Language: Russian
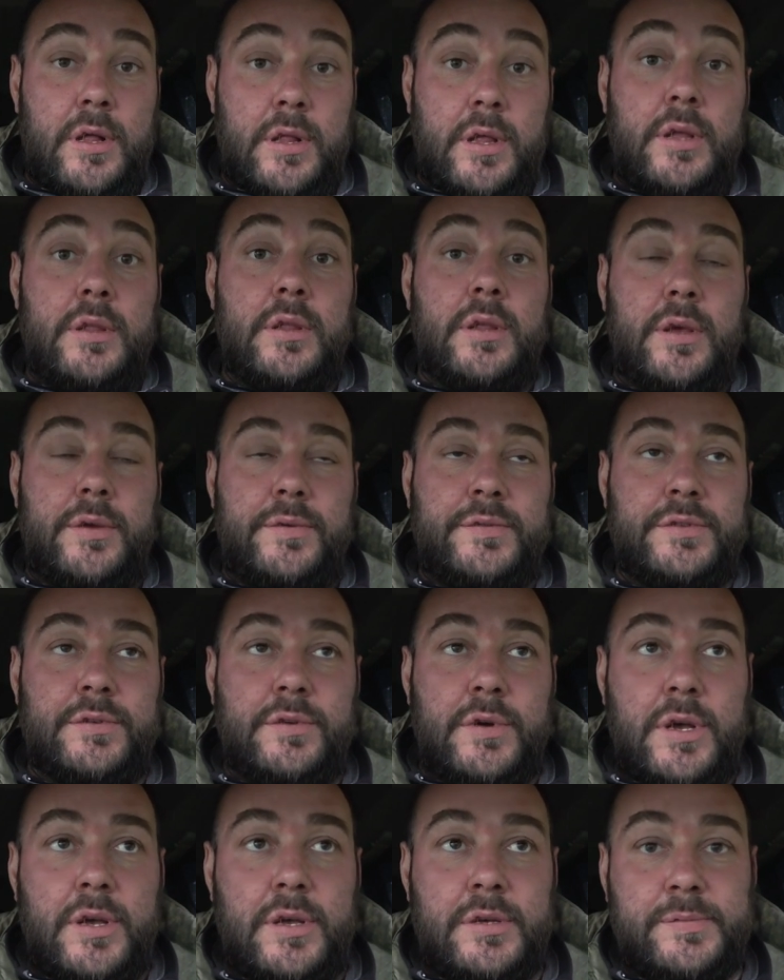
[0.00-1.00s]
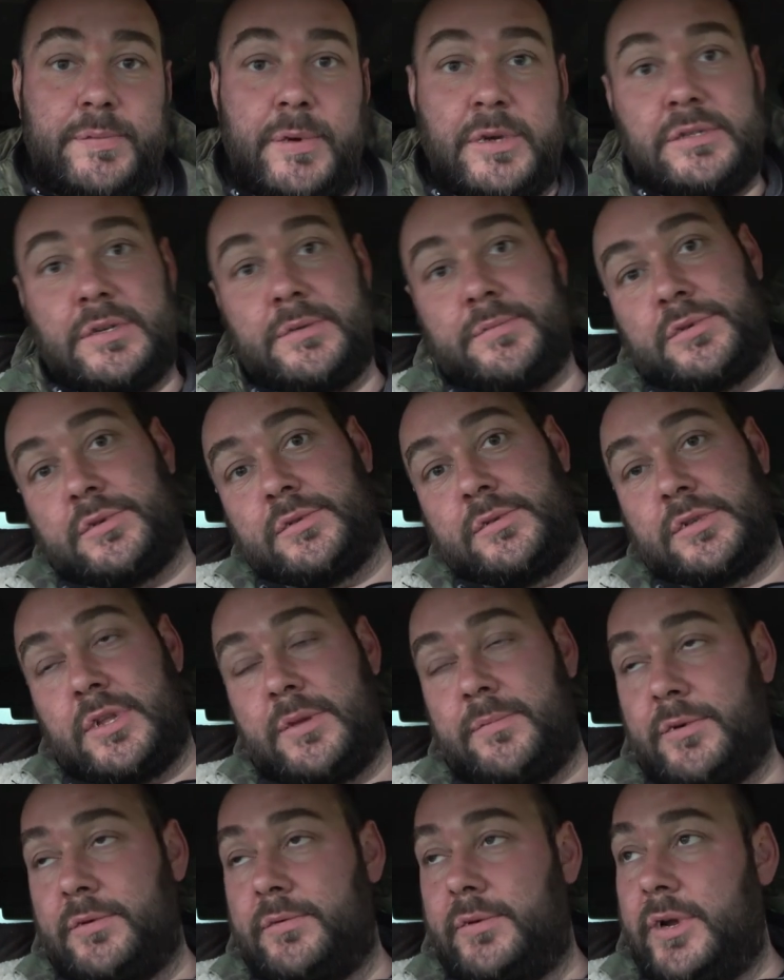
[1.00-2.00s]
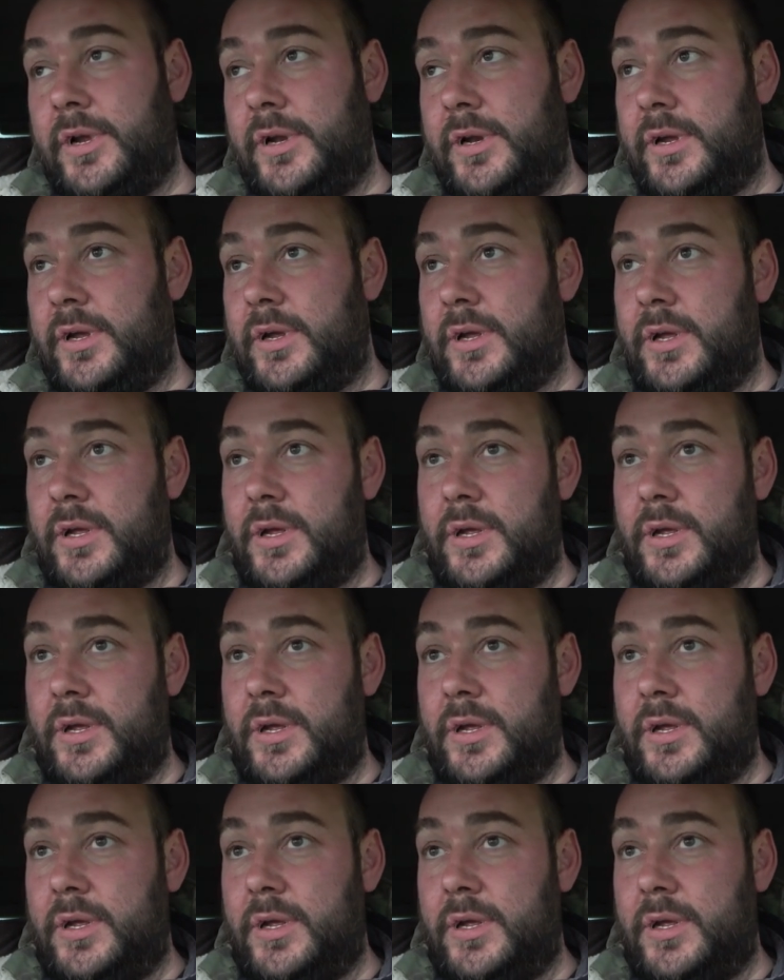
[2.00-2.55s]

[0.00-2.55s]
Ладно, все. Спасибо, что с нами гуляли.